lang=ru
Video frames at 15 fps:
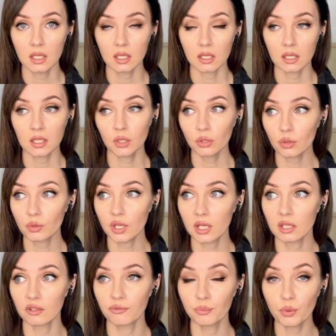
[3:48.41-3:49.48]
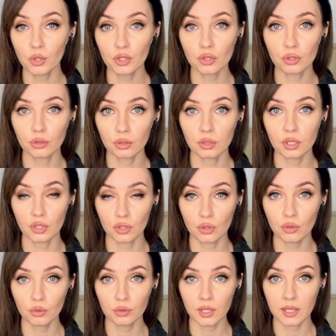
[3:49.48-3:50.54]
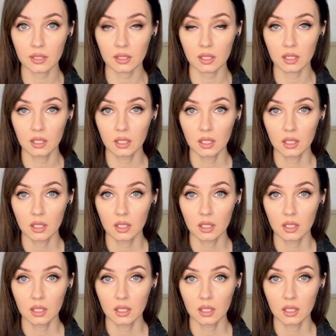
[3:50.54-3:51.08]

И кто-то уехал в Польшу, кто-то еще куда-то.